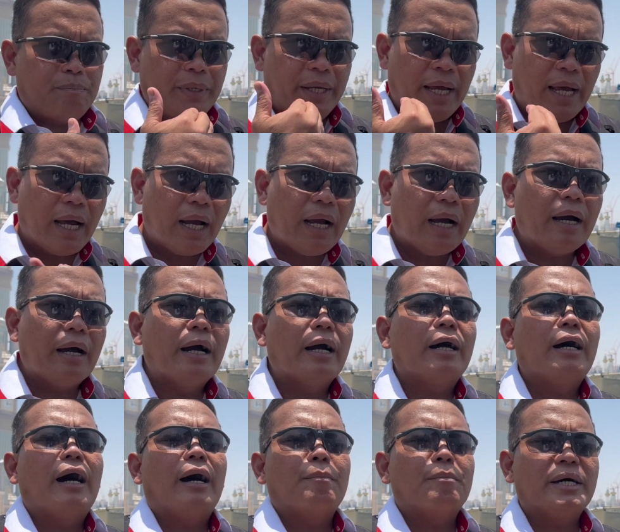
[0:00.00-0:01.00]
pihak
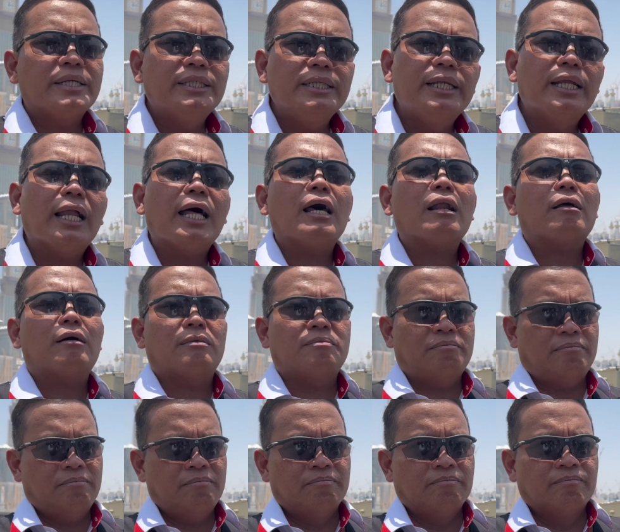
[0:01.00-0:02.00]
Masjidil Haram.